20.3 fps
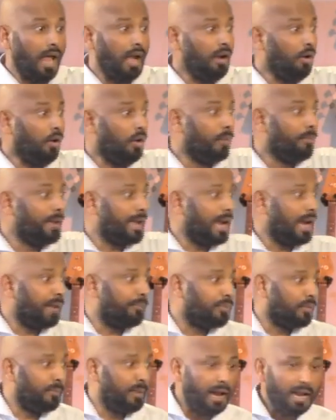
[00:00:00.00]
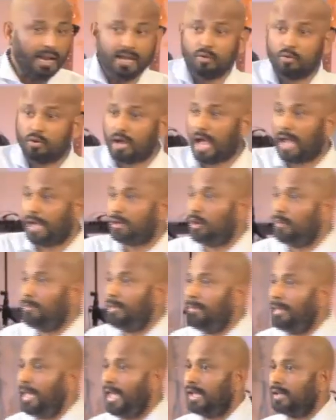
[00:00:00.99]
sale, on met à la poubelle et
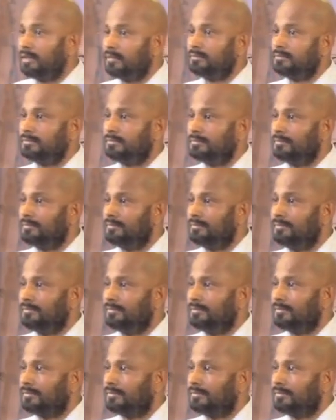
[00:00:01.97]
on garde le bébé.